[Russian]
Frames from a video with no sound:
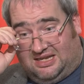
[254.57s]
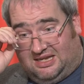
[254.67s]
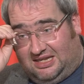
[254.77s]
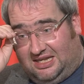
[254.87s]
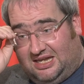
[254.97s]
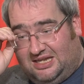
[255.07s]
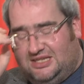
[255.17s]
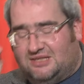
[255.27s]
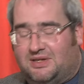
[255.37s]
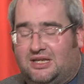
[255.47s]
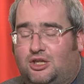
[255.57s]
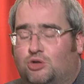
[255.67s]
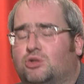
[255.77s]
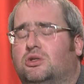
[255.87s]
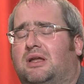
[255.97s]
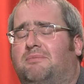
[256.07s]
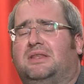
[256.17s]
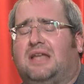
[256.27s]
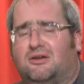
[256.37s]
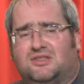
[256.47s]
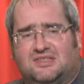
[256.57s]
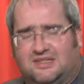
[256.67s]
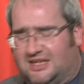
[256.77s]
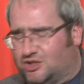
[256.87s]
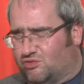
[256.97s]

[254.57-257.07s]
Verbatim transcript: и несмотря на то, что нам пытаются сказать,